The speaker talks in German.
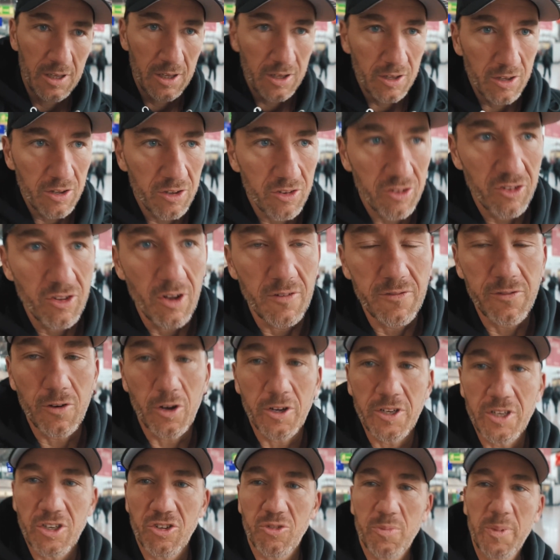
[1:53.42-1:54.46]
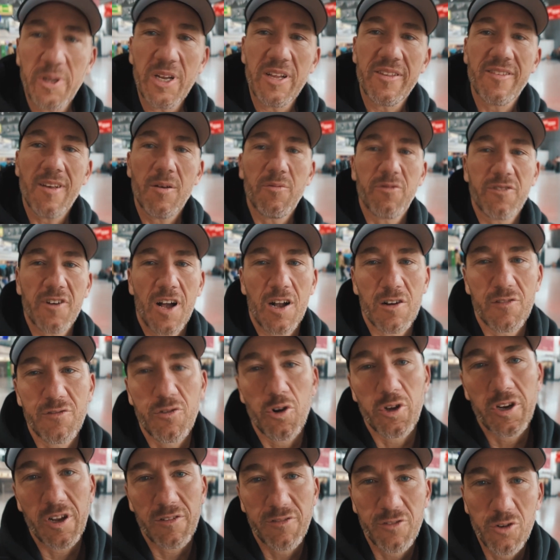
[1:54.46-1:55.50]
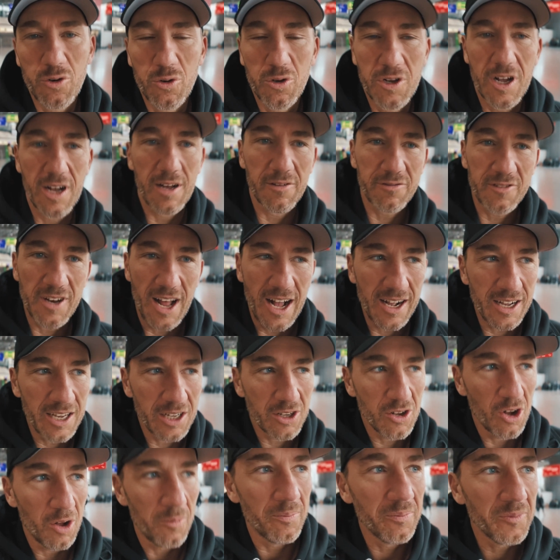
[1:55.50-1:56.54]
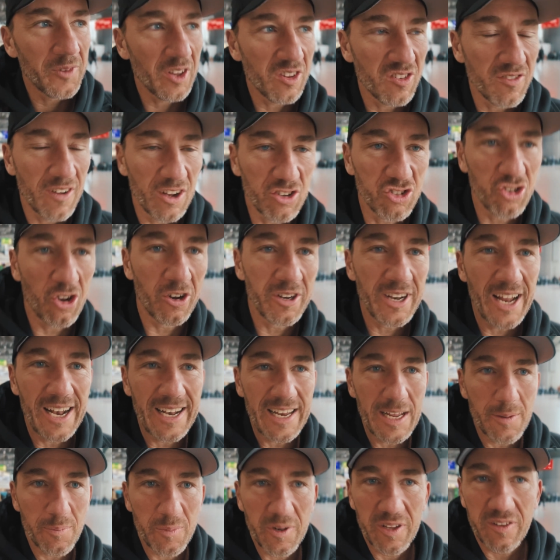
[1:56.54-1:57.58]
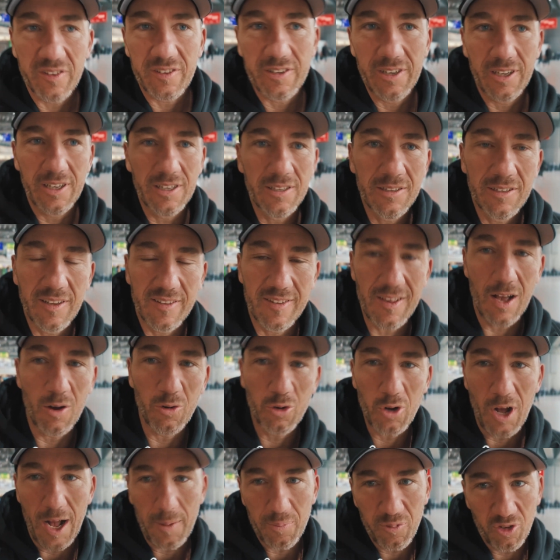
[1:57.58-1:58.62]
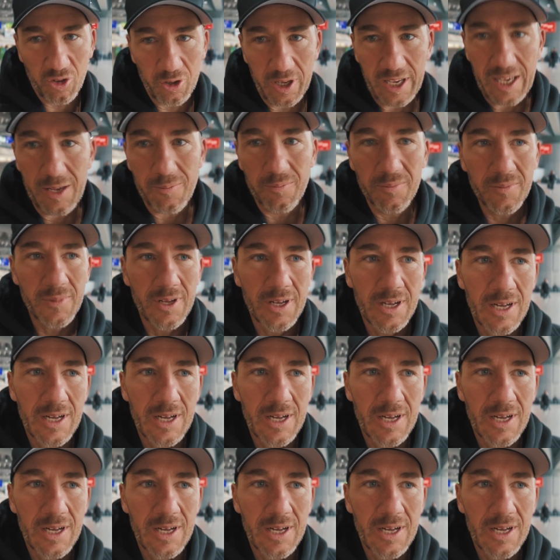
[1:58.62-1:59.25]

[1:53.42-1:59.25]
So Freunde, ich bin jetzt am Frankfurter Flughafen angekommen. Das war schon ein Erlebnis, ne? das Auto abzugeben.